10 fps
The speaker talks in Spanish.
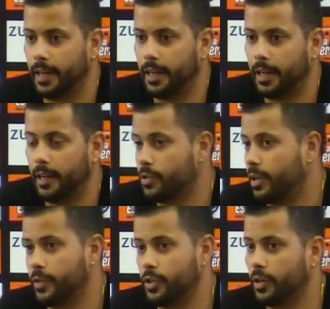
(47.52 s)
Eh, a los
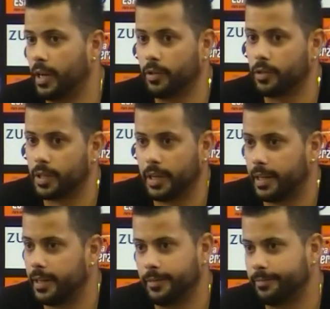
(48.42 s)
aficionados
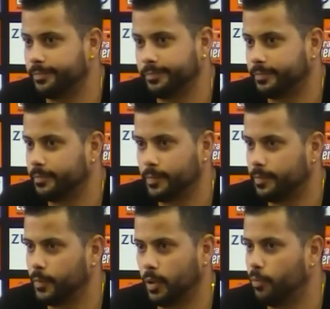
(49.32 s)
que,
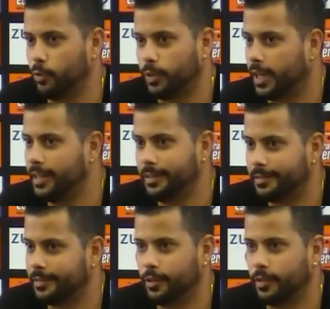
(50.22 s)
bueno, brutal,
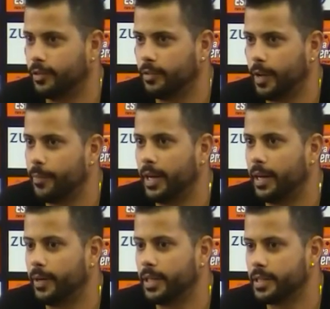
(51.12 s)
no, no, hay
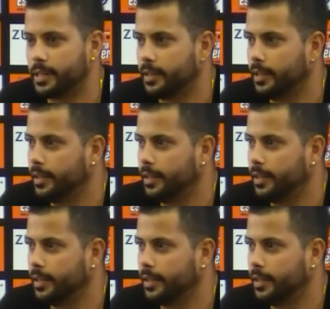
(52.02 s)
palabras,